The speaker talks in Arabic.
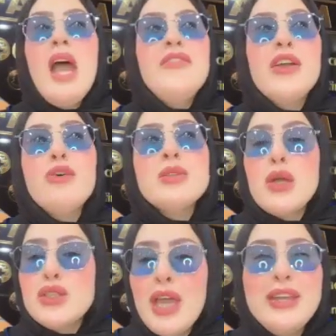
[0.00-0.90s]
عافاكم ما
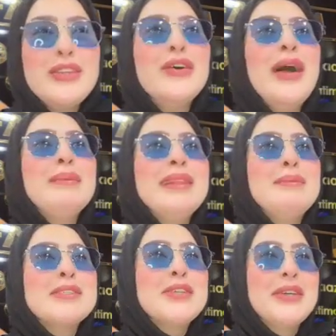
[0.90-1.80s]
تبقاوش تعيطوا عبد الله
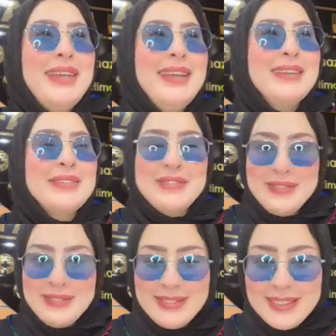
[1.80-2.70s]
برزوق
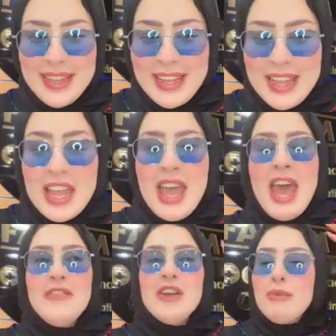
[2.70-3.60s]

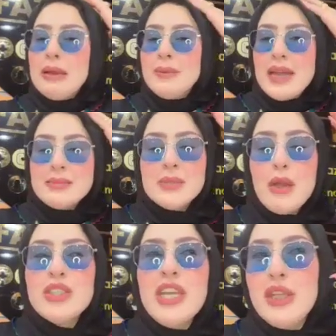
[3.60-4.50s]
عافاكم يعني. البنات ما
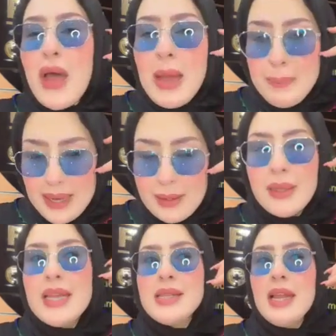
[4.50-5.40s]
تبقاوش تعيطوا ابل
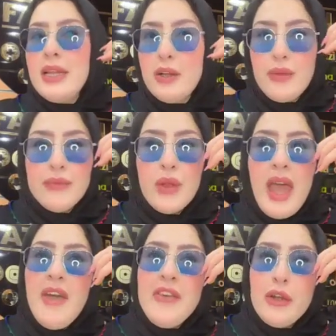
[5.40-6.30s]
الله يسهل عليكم
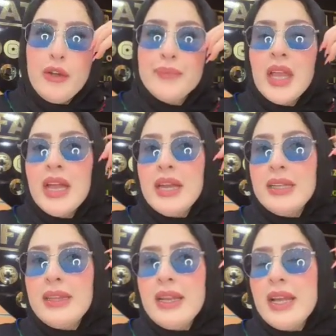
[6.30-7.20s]
عافاكم
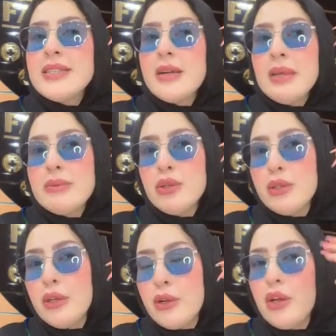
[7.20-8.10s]
راه الدريات هما كيمشيو
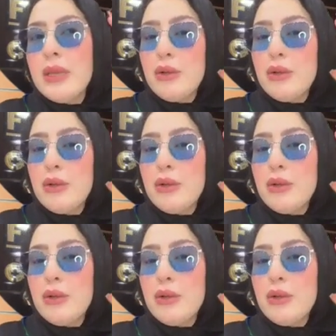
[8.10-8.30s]
لديورهم